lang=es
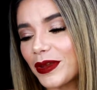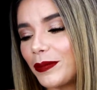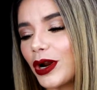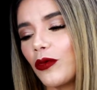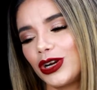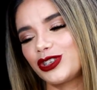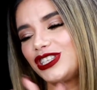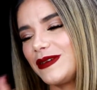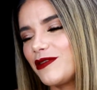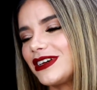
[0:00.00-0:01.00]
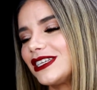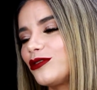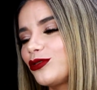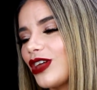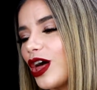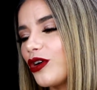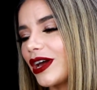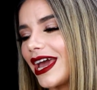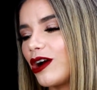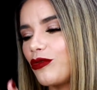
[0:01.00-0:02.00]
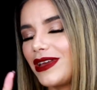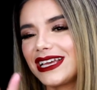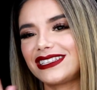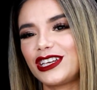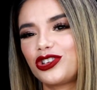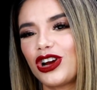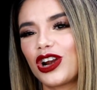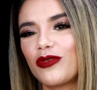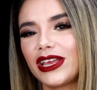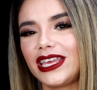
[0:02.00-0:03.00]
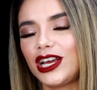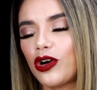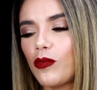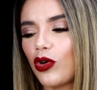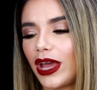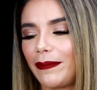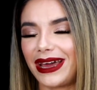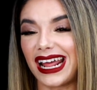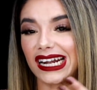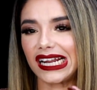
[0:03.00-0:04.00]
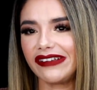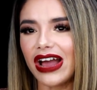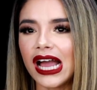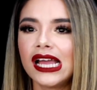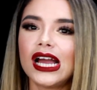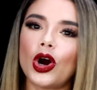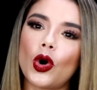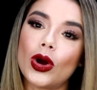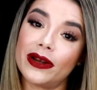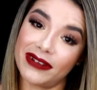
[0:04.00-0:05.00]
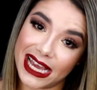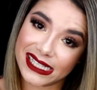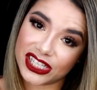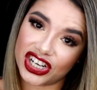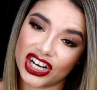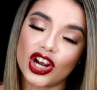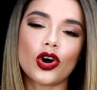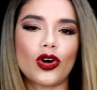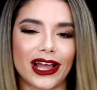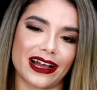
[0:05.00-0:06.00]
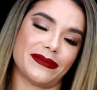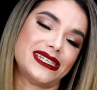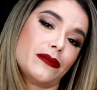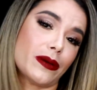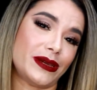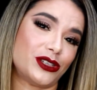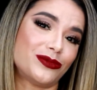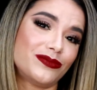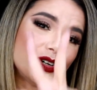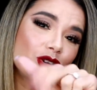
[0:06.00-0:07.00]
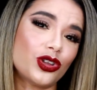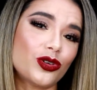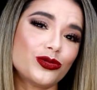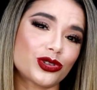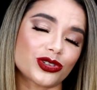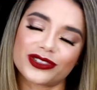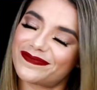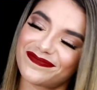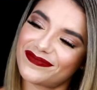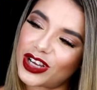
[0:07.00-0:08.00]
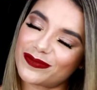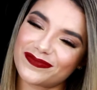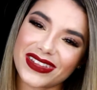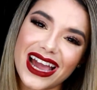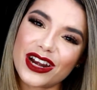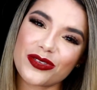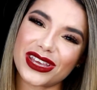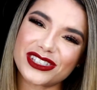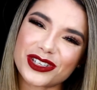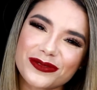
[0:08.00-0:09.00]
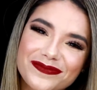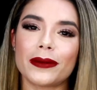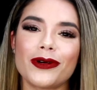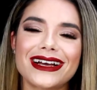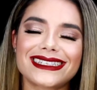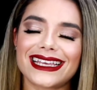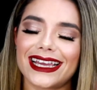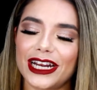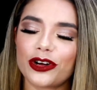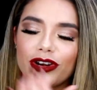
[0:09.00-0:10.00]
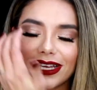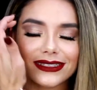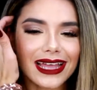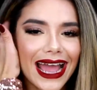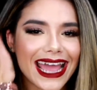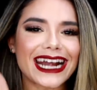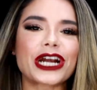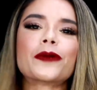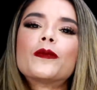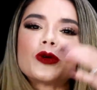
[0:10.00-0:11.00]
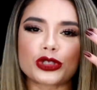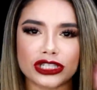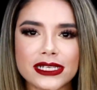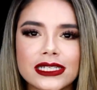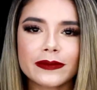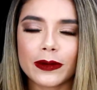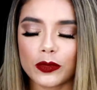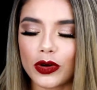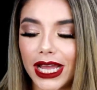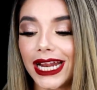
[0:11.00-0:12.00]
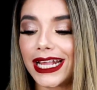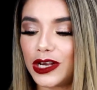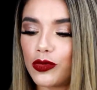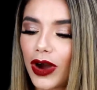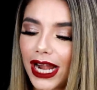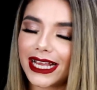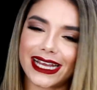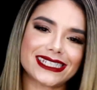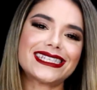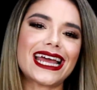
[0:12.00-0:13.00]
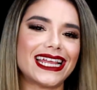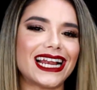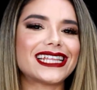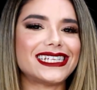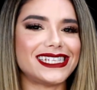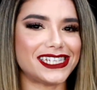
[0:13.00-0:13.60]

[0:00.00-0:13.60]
pero bueno, sí me hubiese gustado que hubiese hecho algo allí como que para arriba, o el blazer o la camisa, papito. Los dos juntos. No, I don't think so. Vamos a seguir con esta hermosísima mujer igual que es Daniela Di